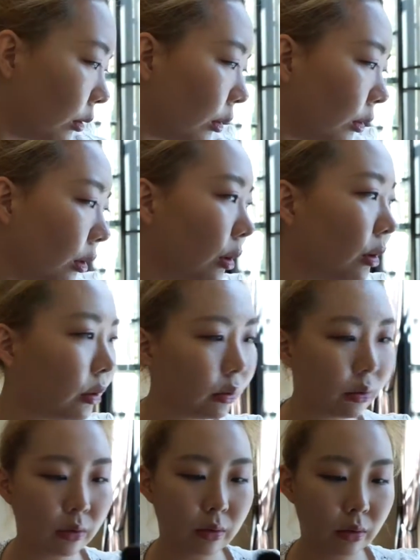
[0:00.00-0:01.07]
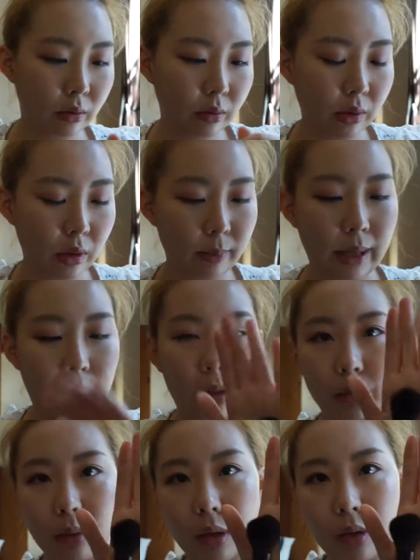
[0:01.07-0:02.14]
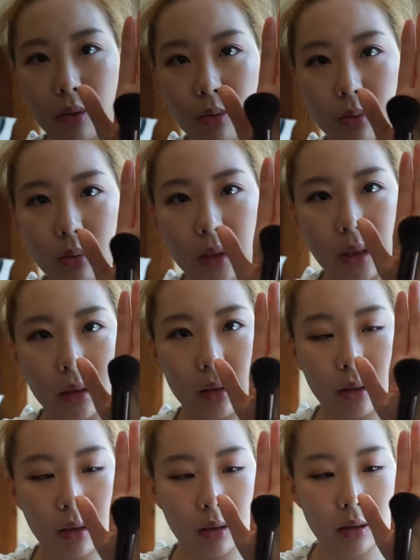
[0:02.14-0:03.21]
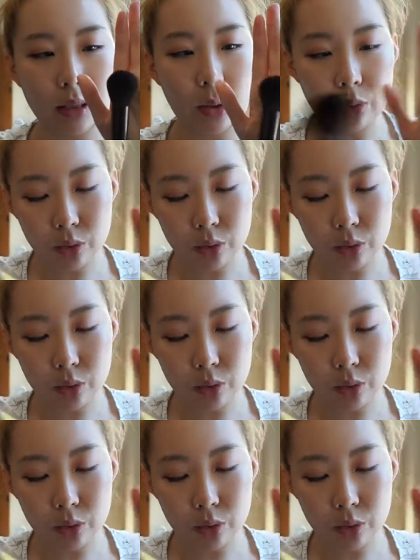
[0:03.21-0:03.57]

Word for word: 我用这把圆柱形的腮红